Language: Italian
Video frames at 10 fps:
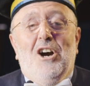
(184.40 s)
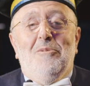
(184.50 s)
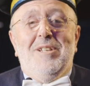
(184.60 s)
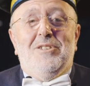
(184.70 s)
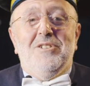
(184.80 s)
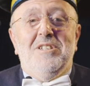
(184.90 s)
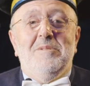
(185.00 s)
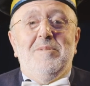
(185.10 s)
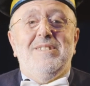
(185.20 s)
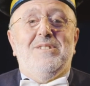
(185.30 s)
aumentò di
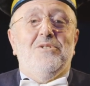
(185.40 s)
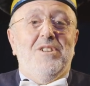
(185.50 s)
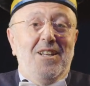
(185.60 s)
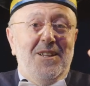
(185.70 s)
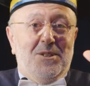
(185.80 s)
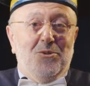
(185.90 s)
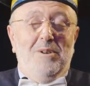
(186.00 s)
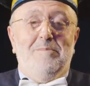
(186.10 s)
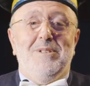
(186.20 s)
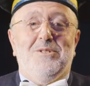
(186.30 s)
dimensioni e lì su
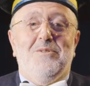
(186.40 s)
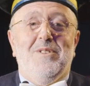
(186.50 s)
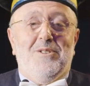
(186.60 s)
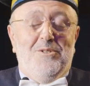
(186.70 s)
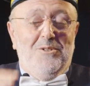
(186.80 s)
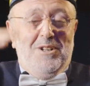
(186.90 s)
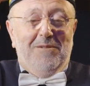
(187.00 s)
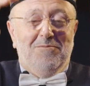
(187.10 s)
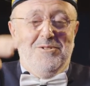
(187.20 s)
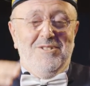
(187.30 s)
a Pizzo Falcone,
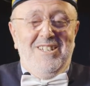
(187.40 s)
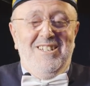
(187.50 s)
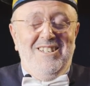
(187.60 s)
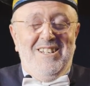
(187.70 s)
al monte,